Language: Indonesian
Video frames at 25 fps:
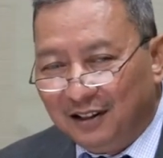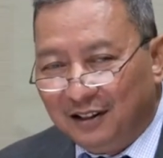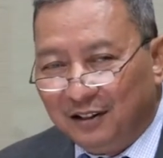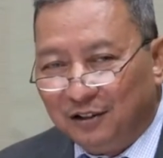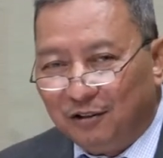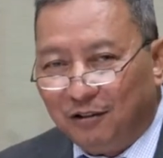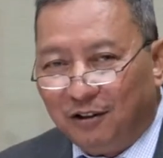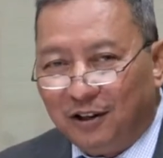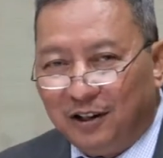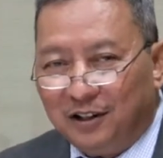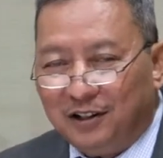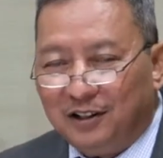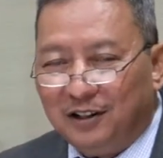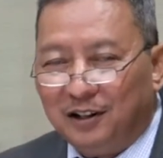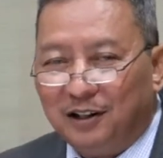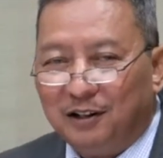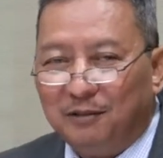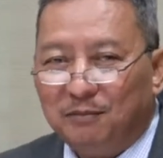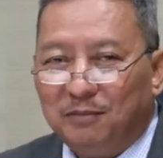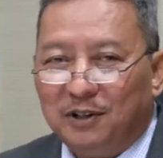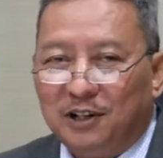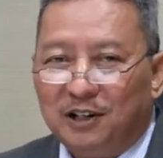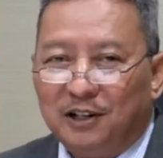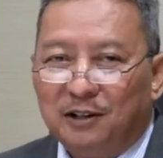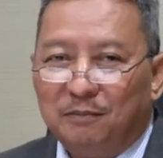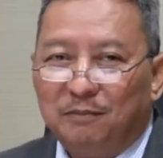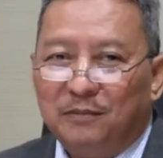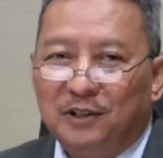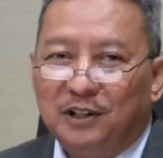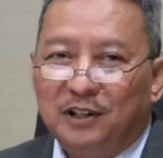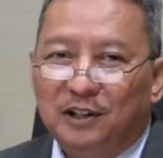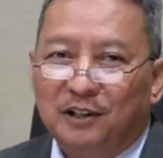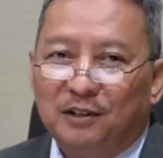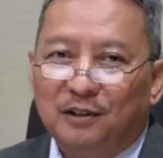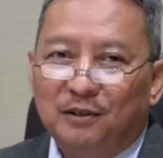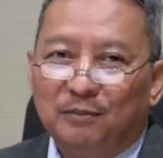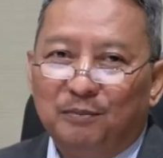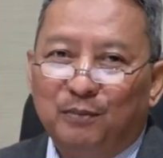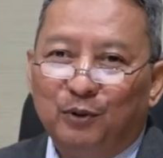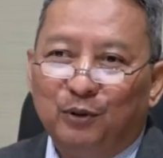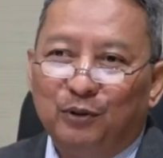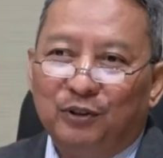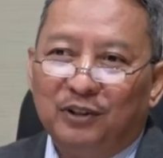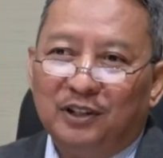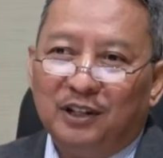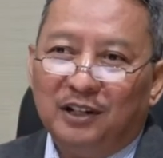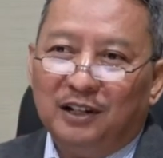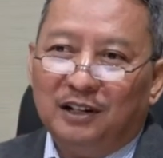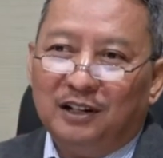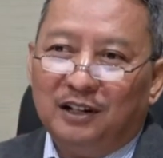Sholat dengan baring miring
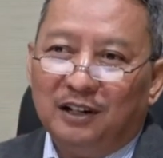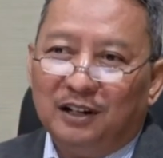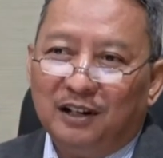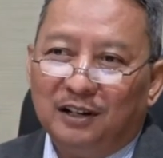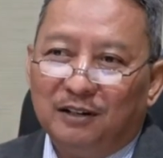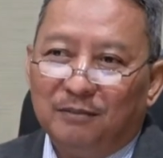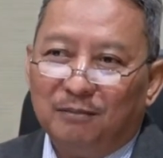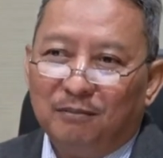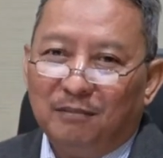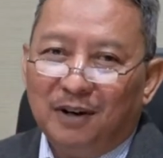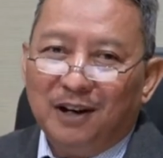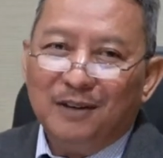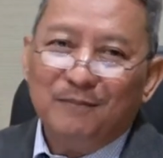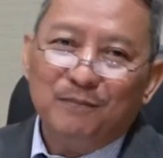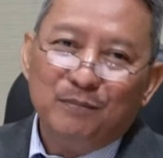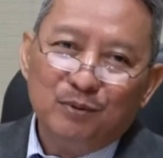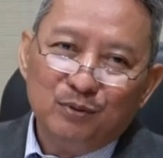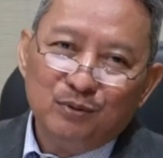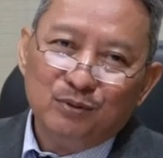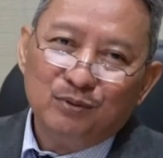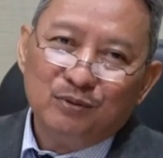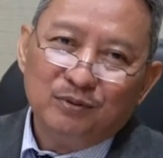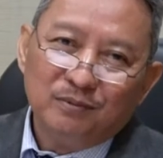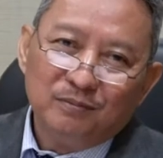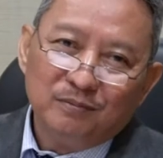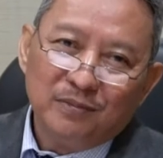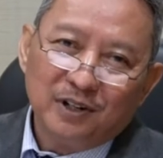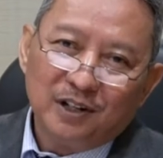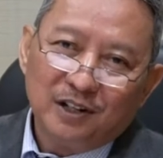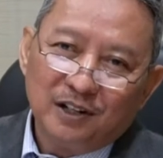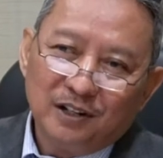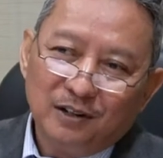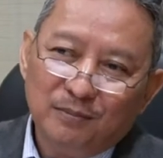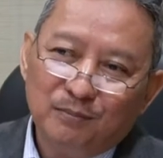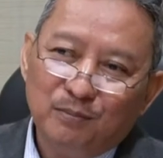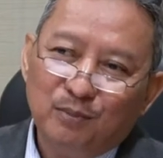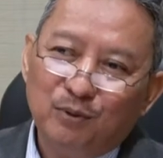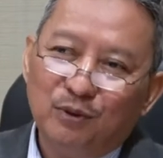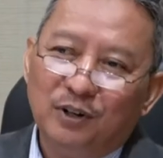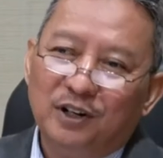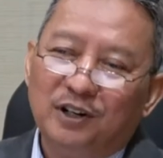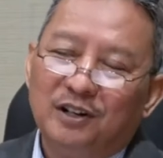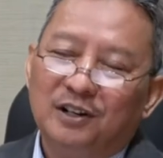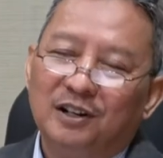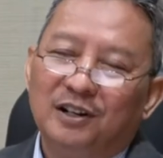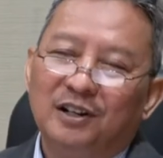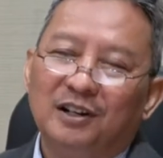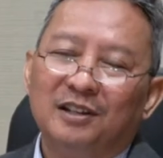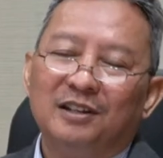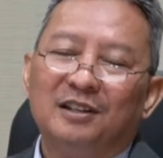pun tidak mampu, maka boleh
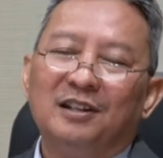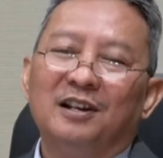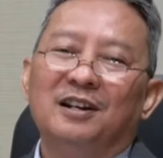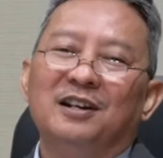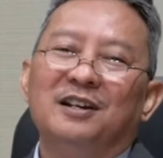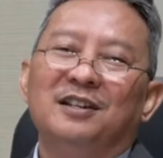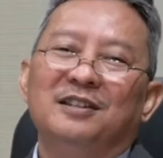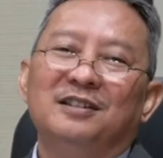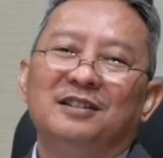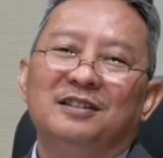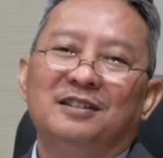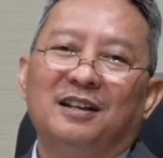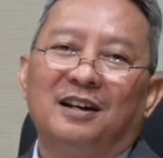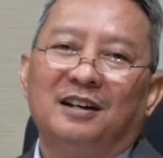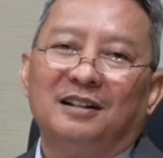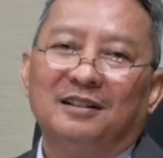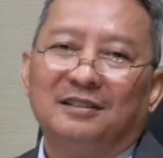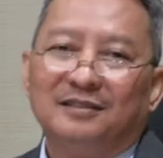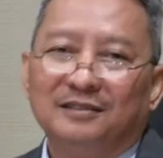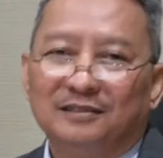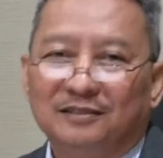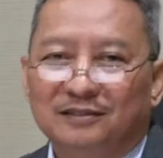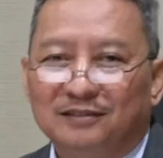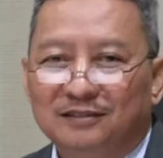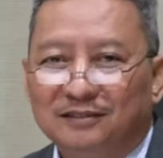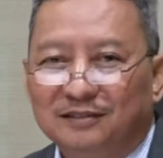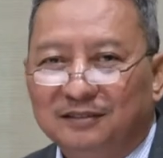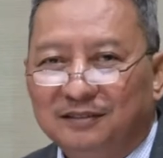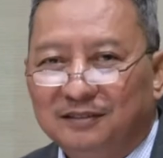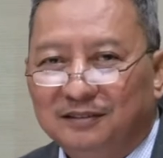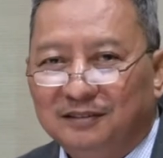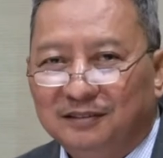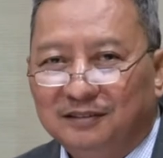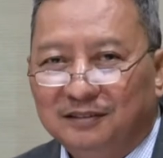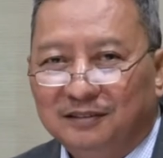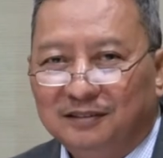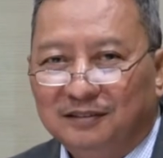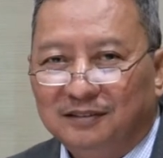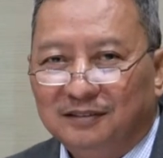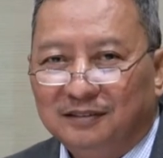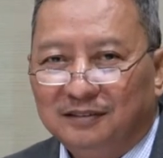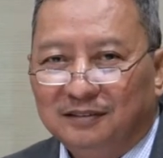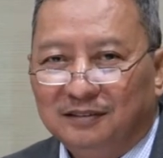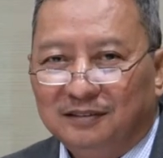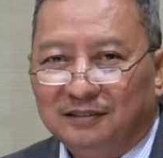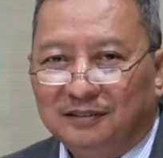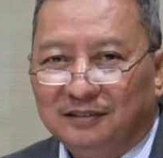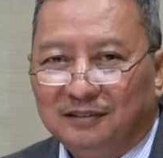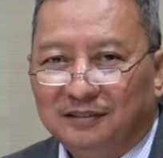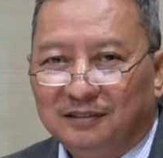dengan telentang.
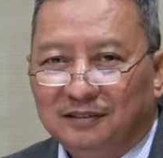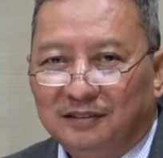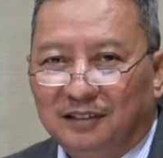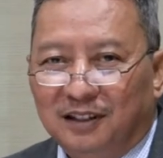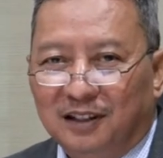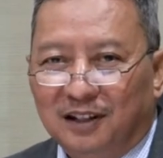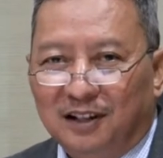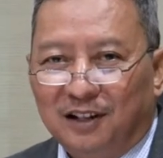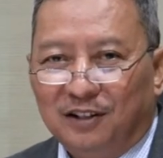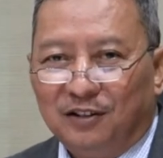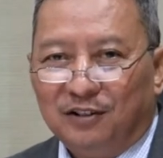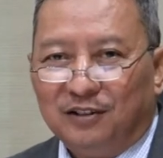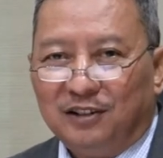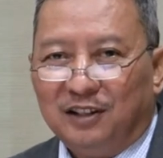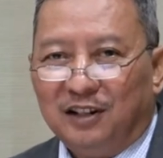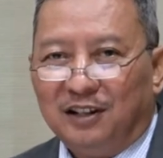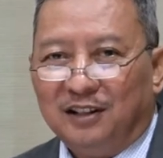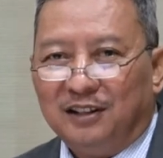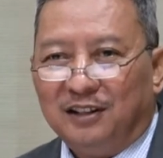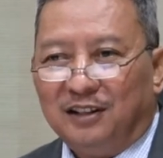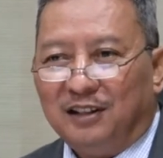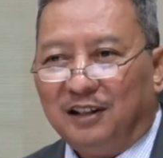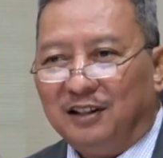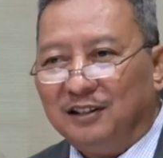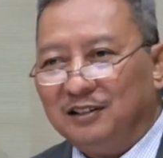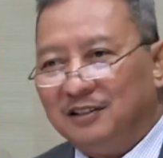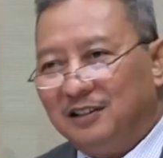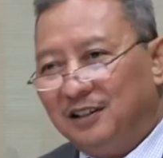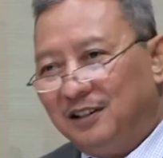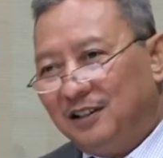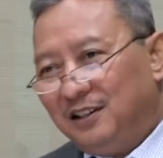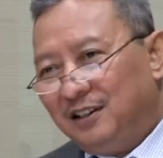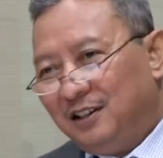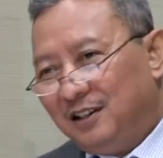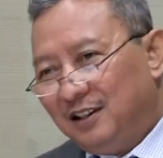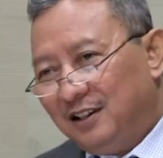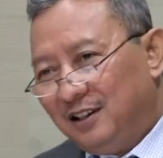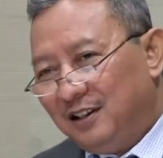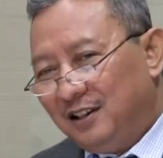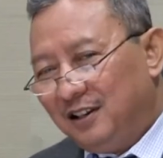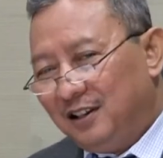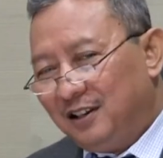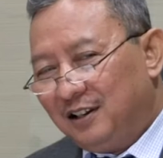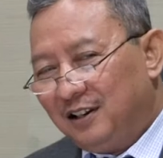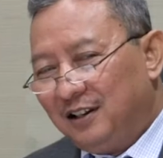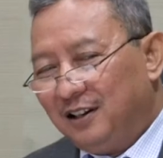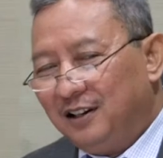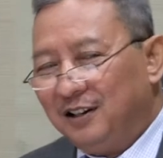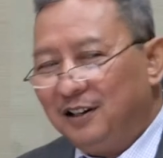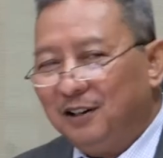Ya kalau telentang saya kira ya
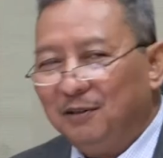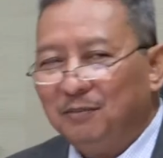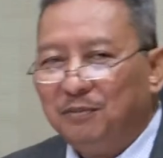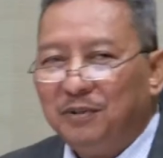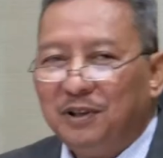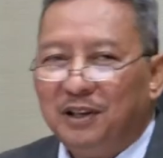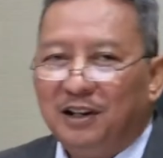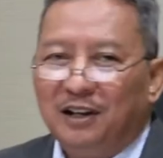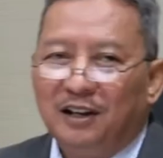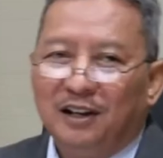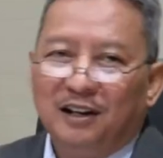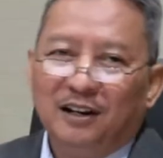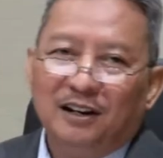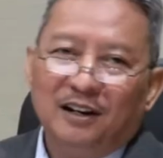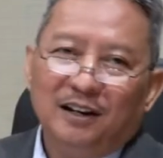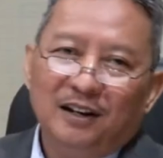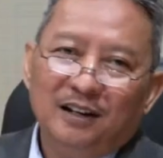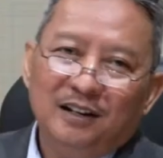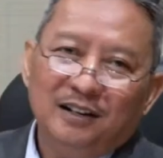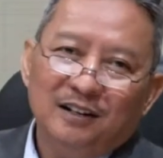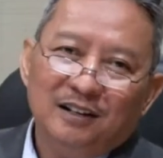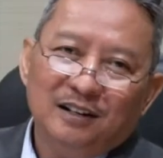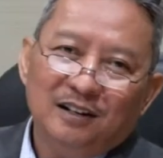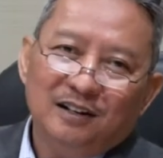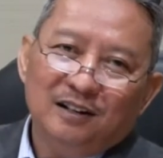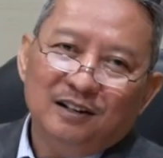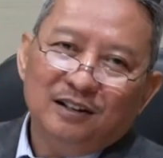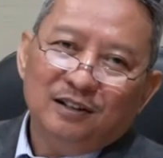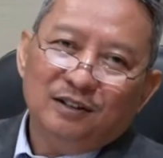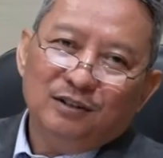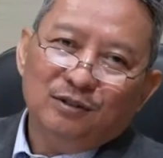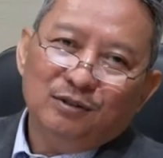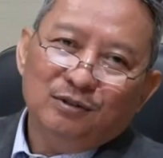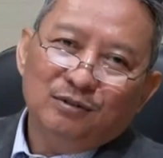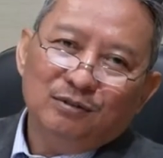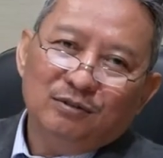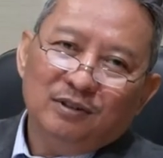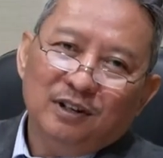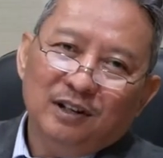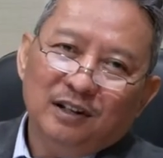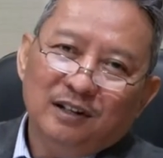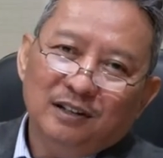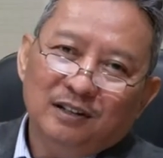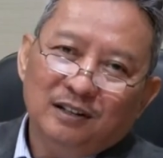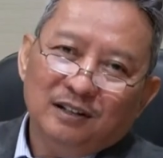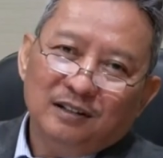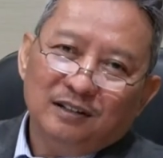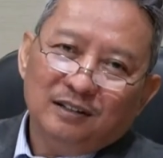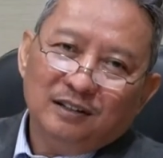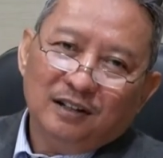nggak ada pilihan lain karena itu sudah
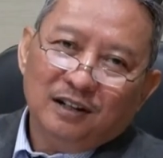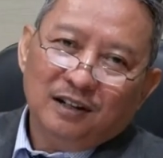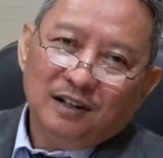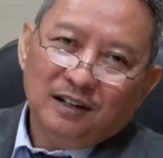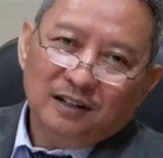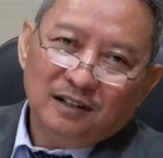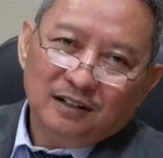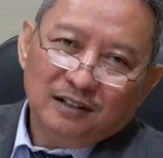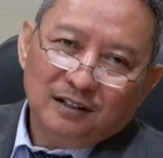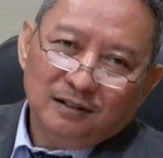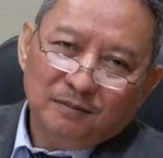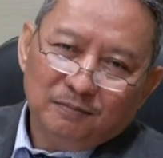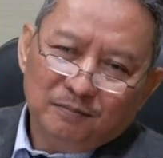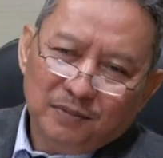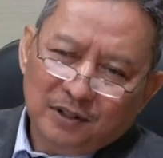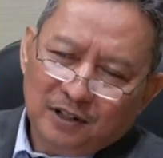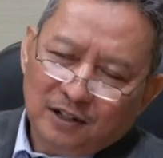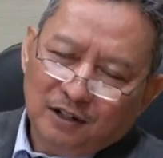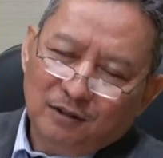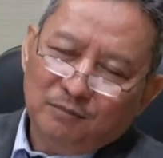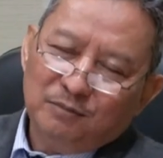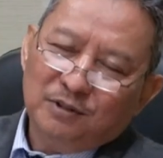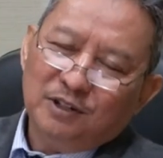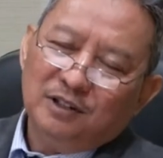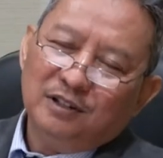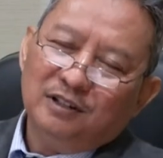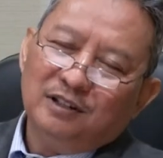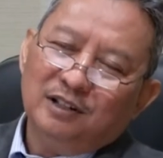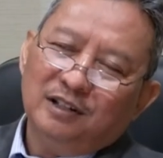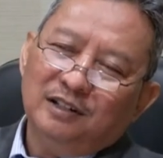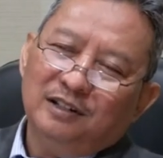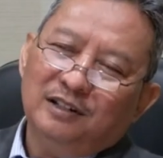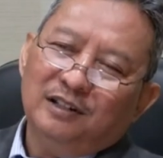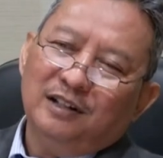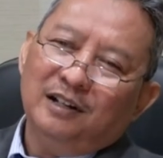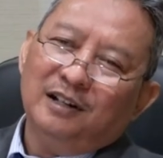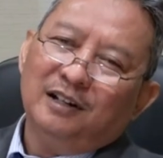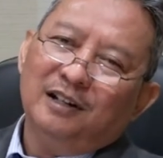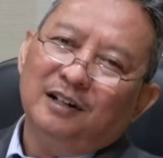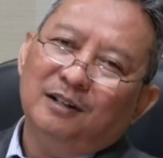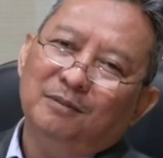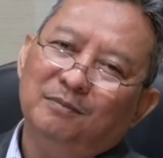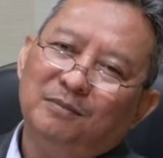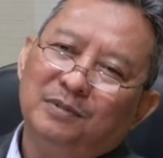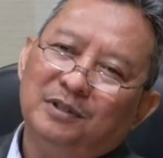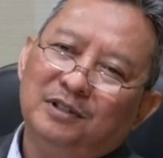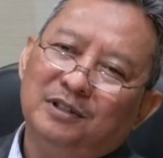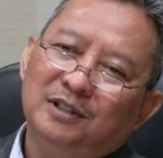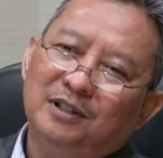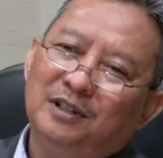yang terakhir. Tapi kalau misalnya telentang nggak
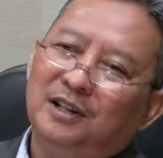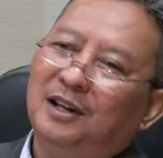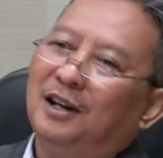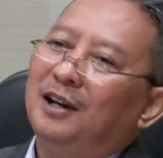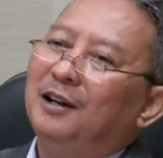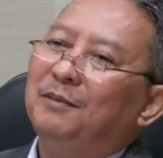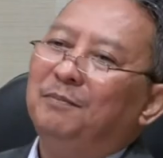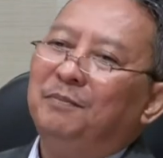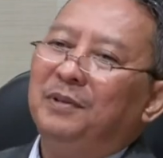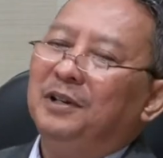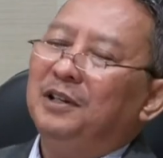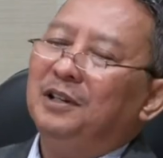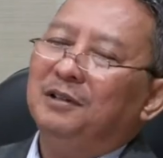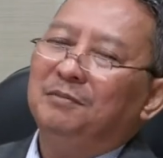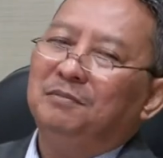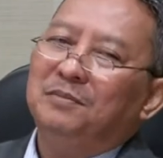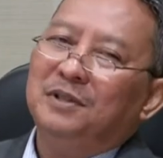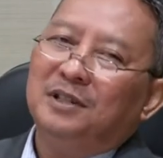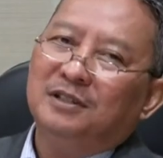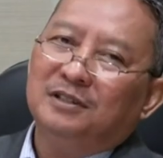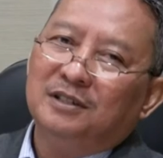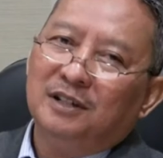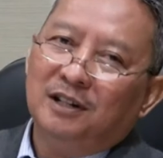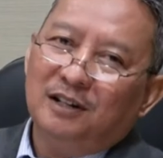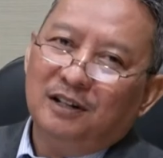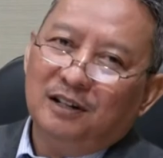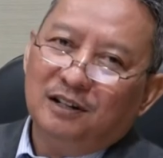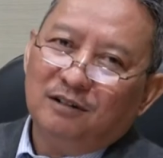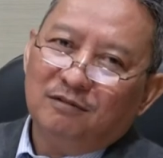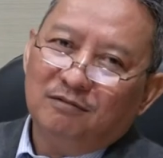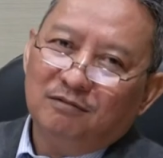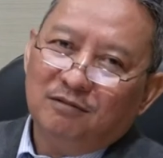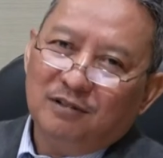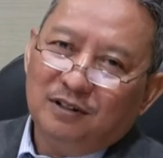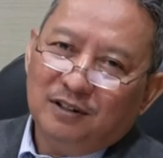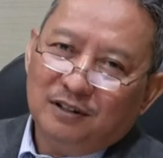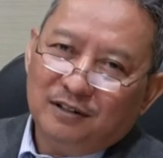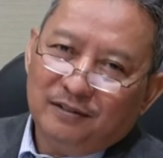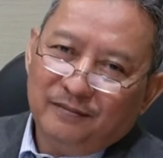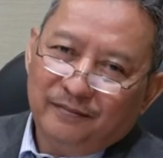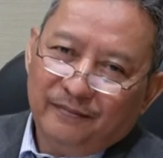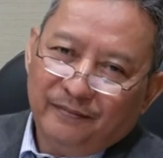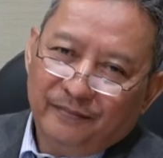bisa ya apa yang biasa lakukan?